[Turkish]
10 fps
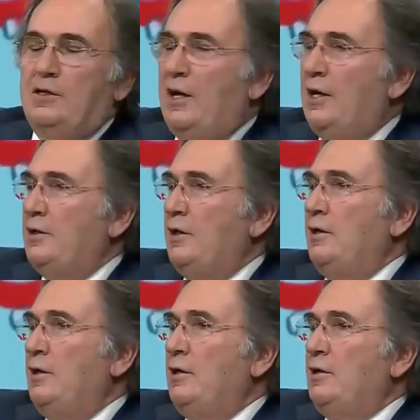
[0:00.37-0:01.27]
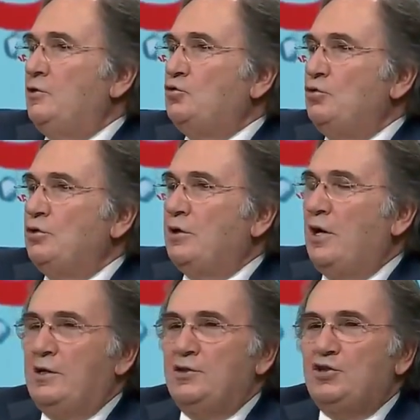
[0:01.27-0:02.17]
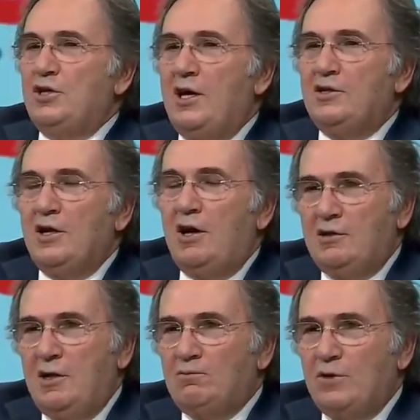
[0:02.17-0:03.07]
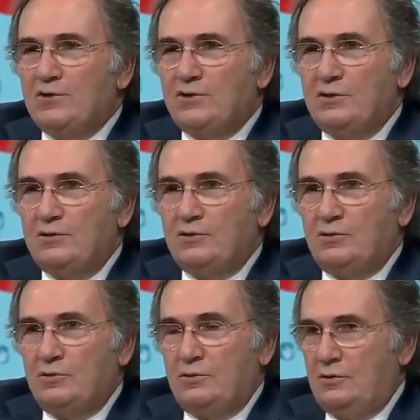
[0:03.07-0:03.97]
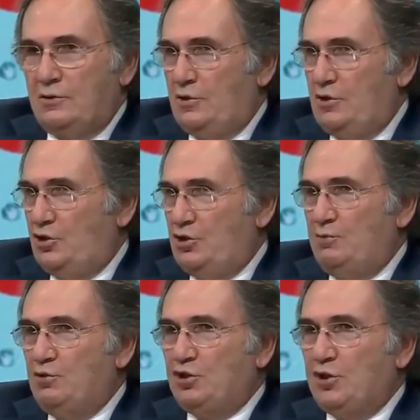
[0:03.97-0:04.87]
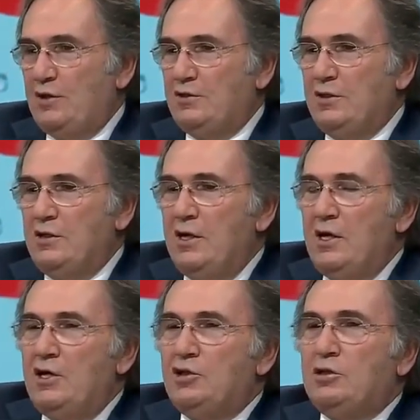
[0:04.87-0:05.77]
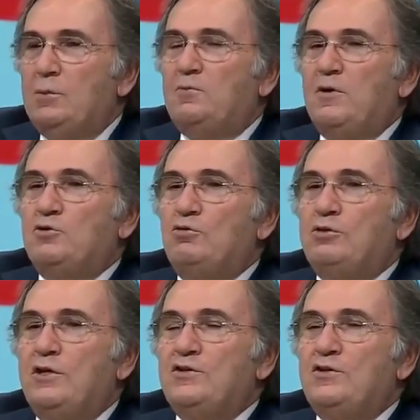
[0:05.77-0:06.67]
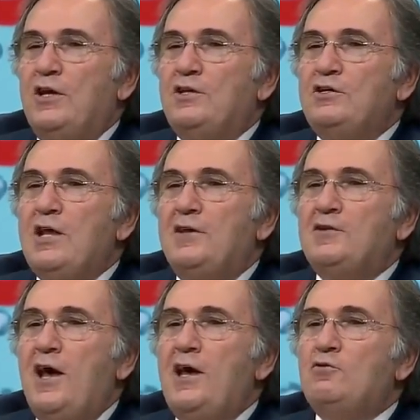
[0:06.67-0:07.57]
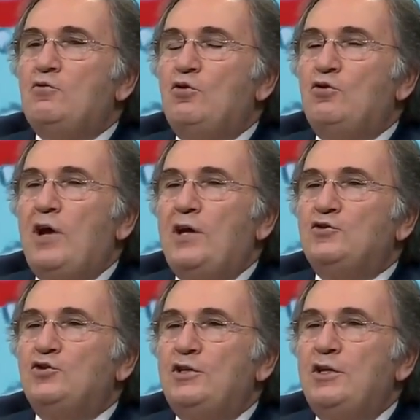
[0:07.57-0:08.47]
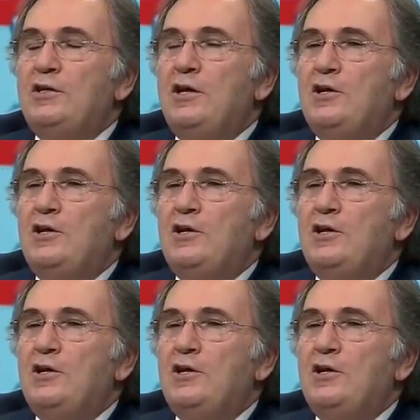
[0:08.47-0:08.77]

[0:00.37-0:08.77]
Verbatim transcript: Yani çünkü karaciğer yağlanması hiç iyi bir şey değil. Tıp fakültesine giden her öğrencinin